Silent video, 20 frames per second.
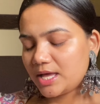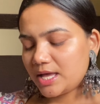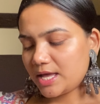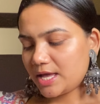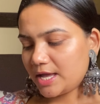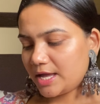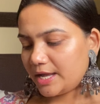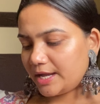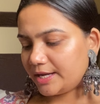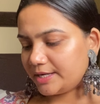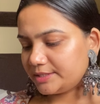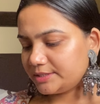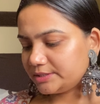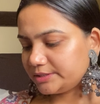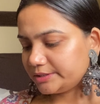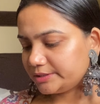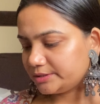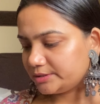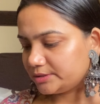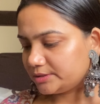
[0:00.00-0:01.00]

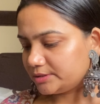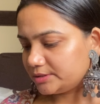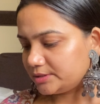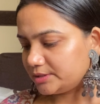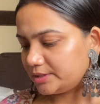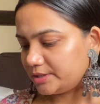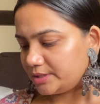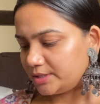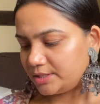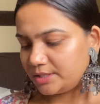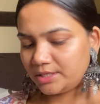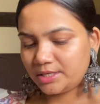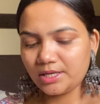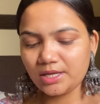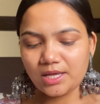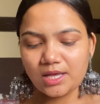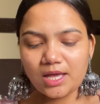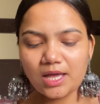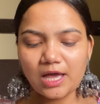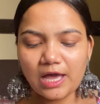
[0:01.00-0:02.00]
एंड
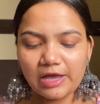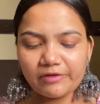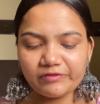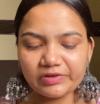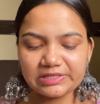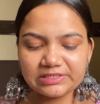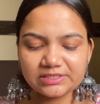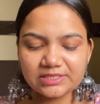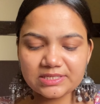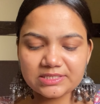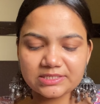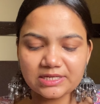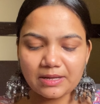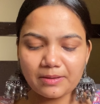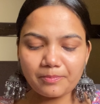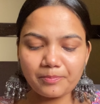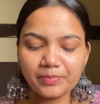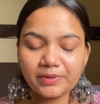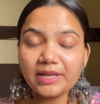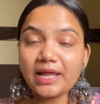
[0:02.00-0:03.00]
आई विल जस्ट
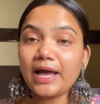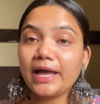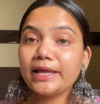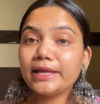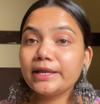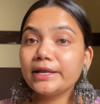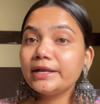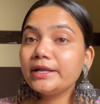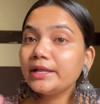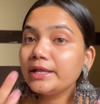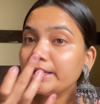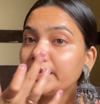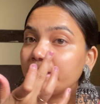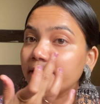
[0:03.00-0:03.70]
अप्लाई इट